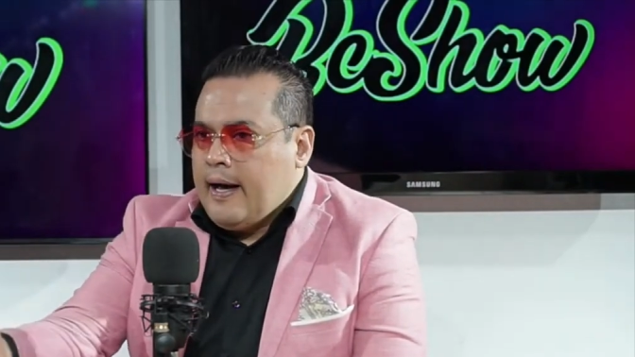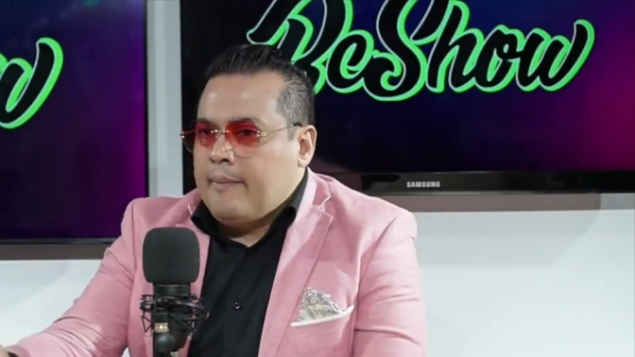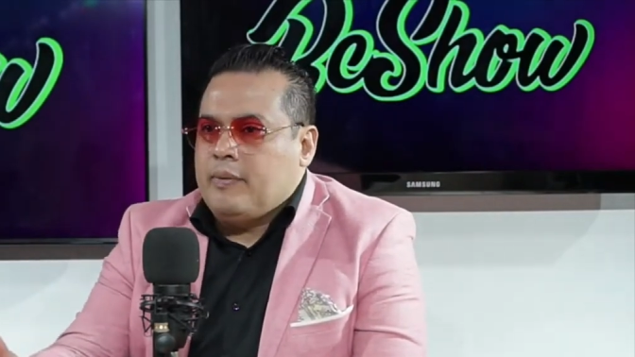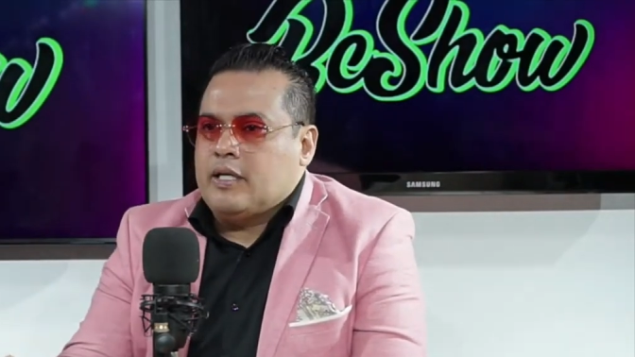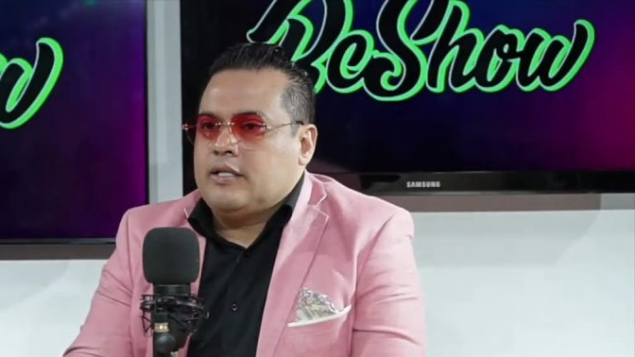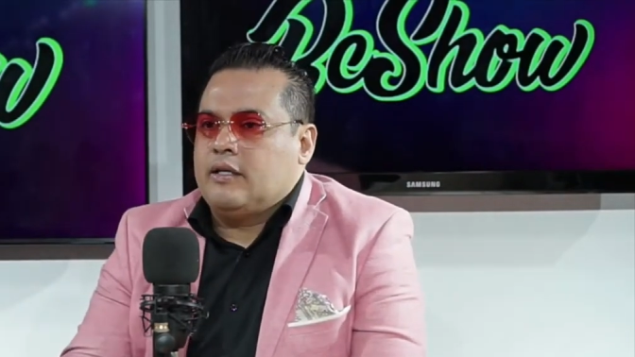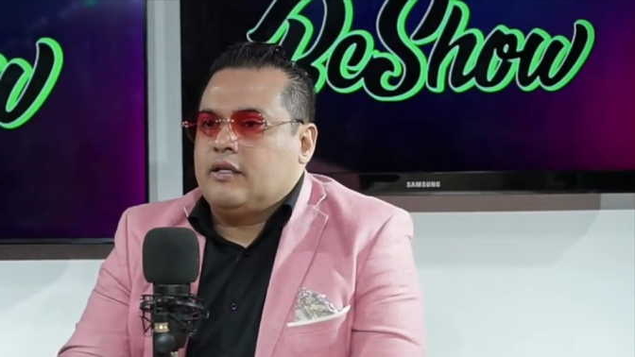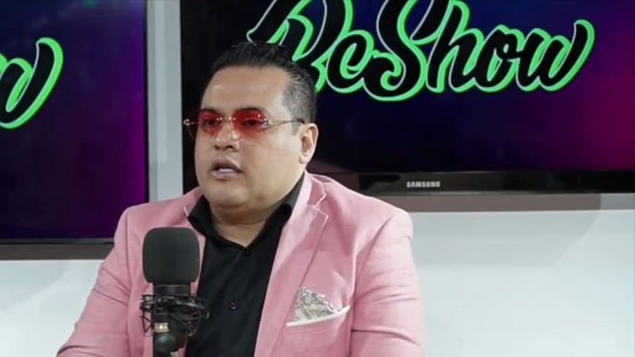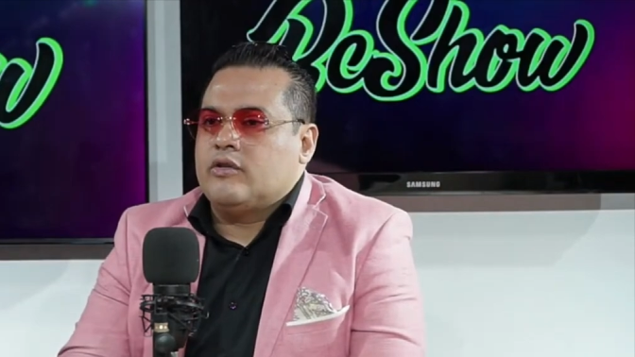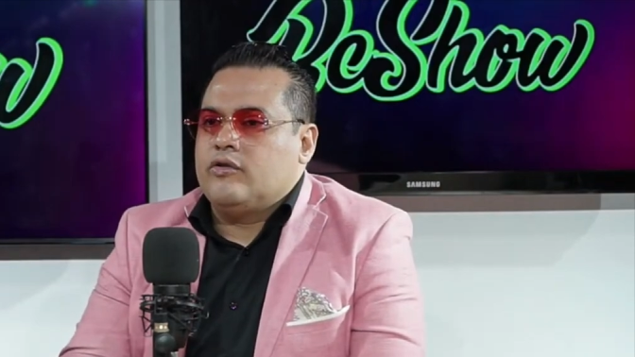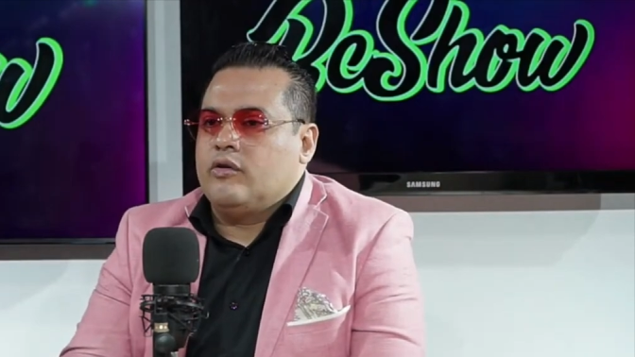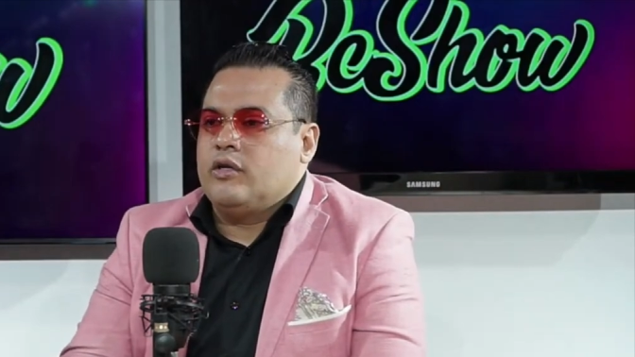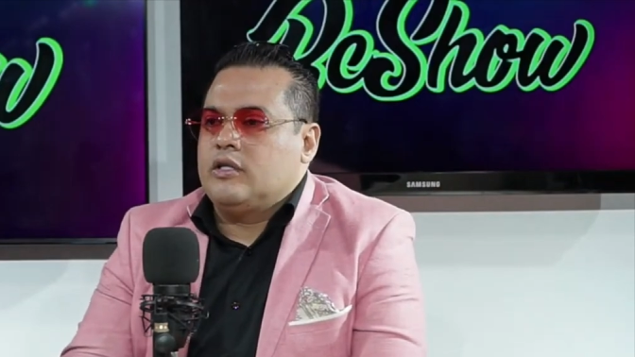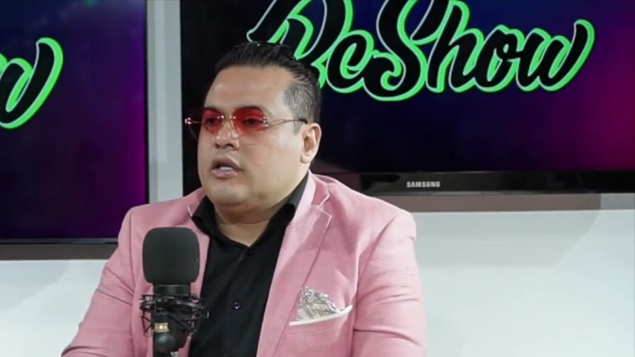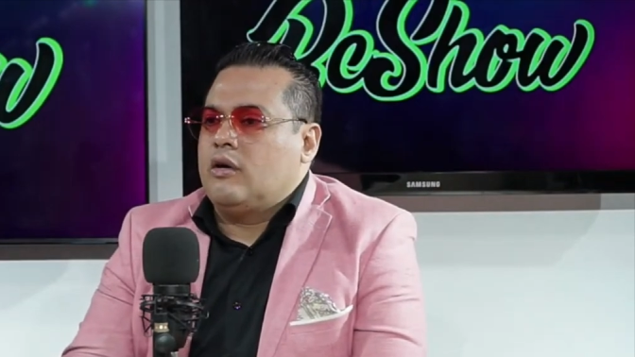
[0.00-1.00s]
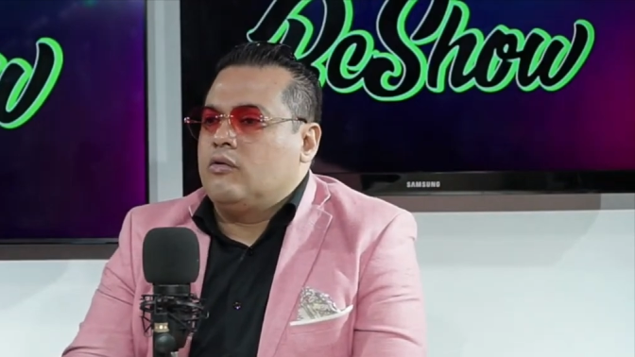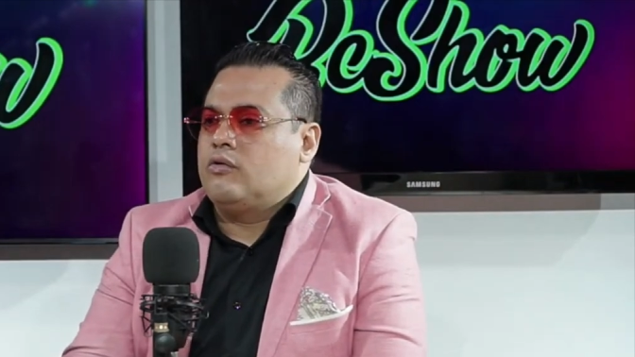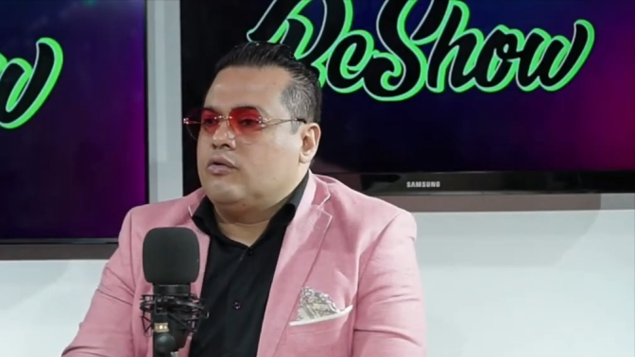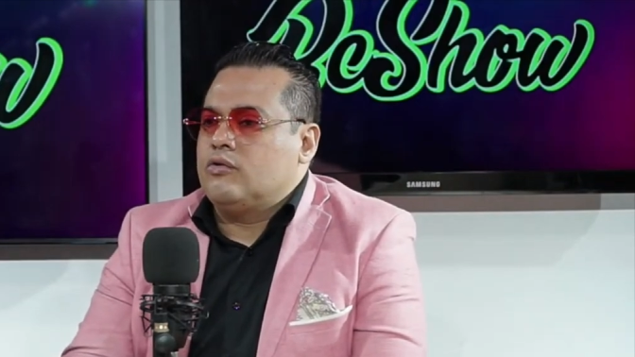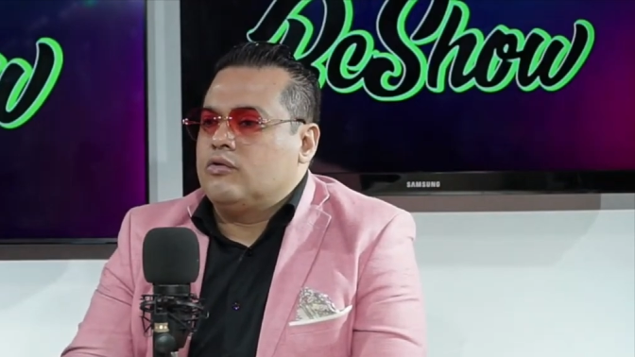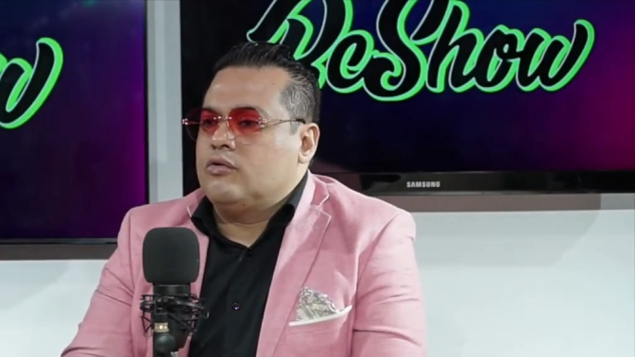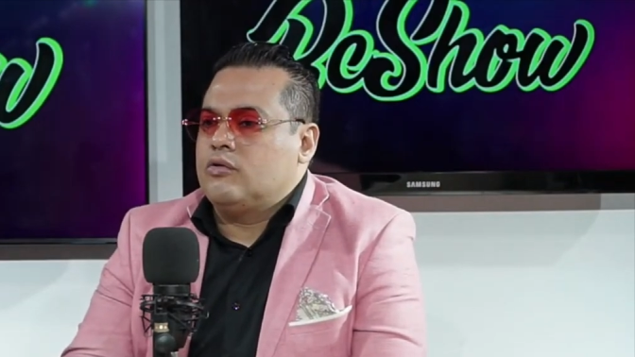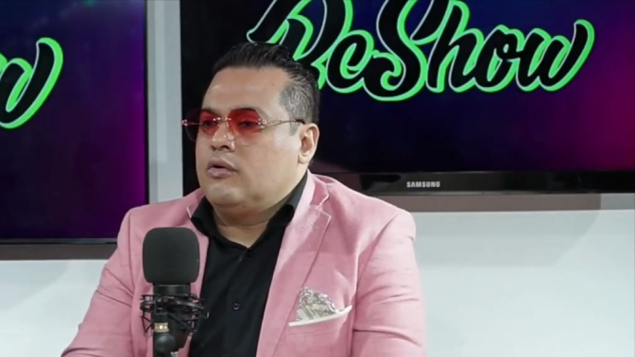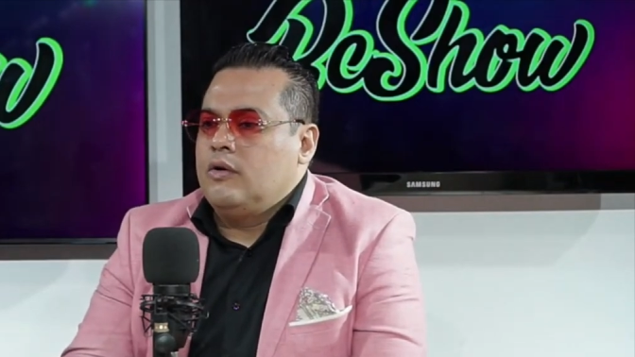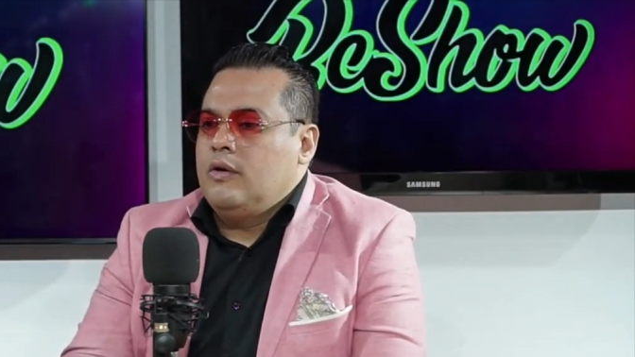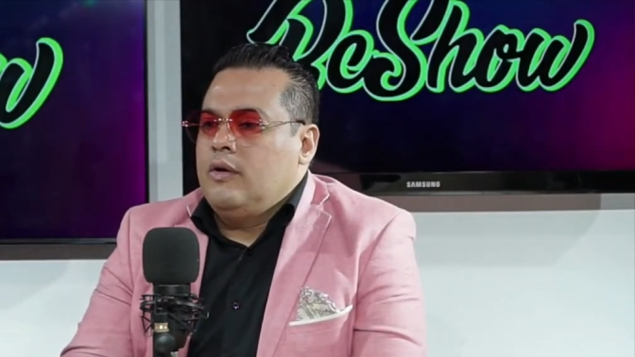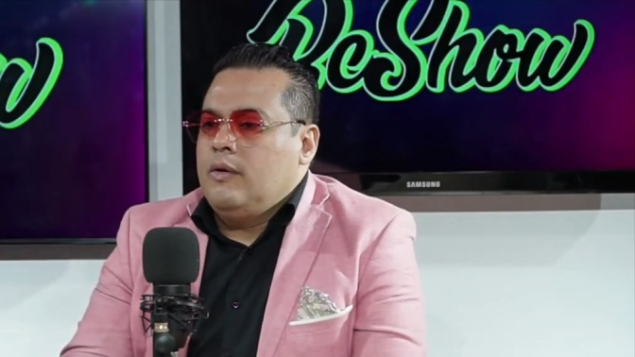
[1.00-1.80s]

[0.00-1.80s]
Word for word: presentaciones, a otros,